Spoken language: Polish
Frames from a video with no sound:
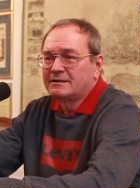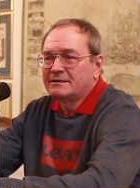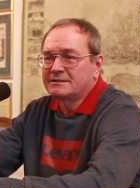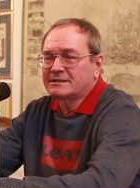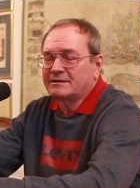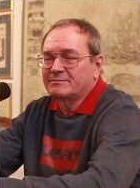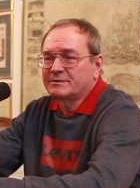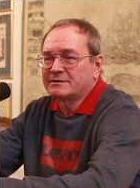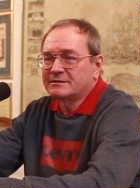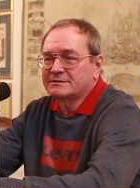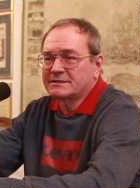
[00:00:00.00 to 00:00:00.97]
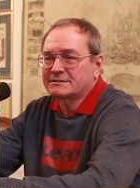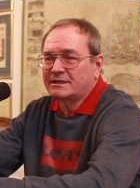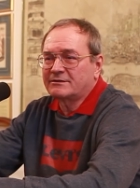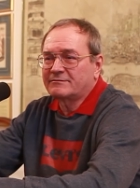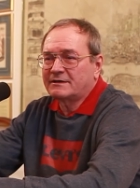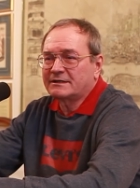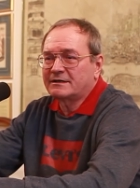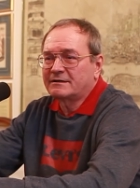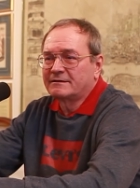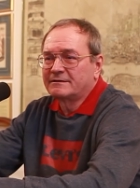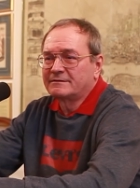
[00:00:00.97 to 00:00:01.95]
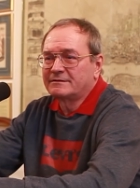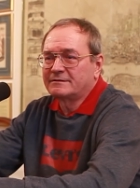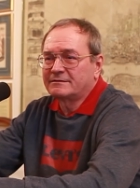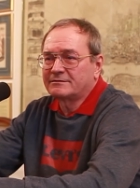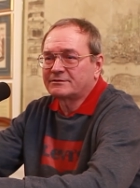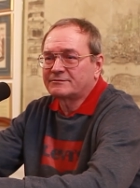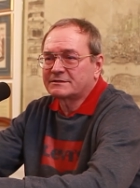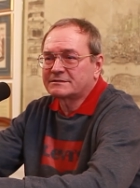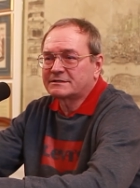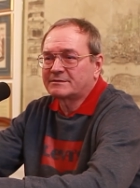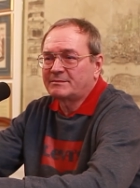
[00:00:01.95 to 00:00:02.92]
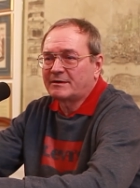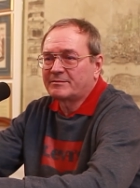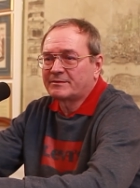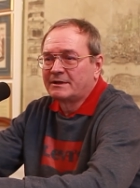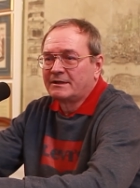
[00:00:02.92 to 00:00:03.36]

i e, zeskanowania e, tych wszystkich map.